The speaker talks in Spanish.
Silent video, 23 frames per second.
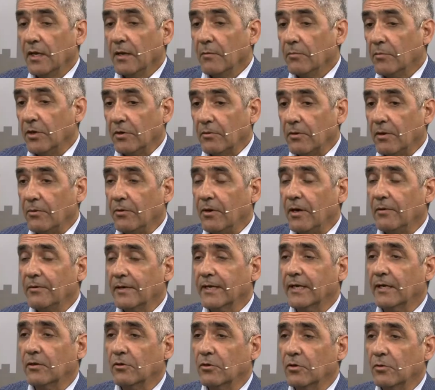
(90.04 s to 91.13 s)
Bueno, vamos a
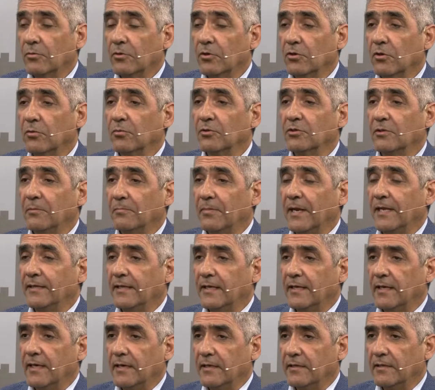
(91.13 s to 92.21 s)
ver cómo, cómo se
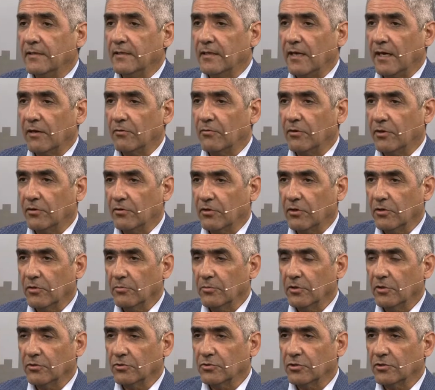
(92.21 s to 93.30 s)
plantea este acuerdo
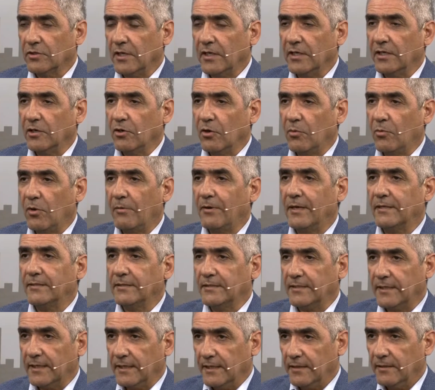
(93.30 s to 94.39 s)
económico y social y cómo
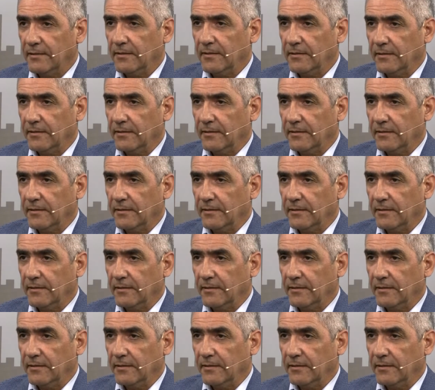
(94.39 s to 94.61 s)
avanza.